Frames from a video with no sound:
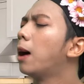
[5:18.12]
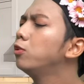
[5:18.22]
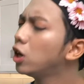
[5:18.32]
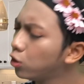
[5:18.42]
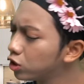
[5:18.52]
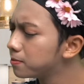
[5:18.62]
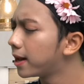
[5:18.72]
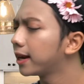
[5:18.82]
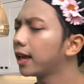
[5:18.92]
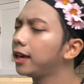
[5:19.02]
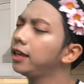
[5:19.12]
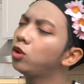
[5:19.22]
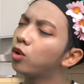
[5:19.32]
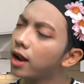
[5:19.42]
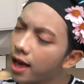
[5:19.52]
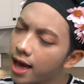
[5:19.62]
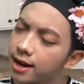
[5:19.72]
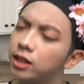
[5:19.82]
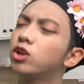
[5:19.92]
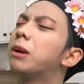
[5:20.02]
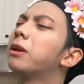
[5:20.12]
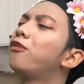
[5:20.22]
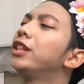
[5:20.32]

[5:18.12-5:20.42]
kamu jangan udah sembarang kayak gitu klar itu namanya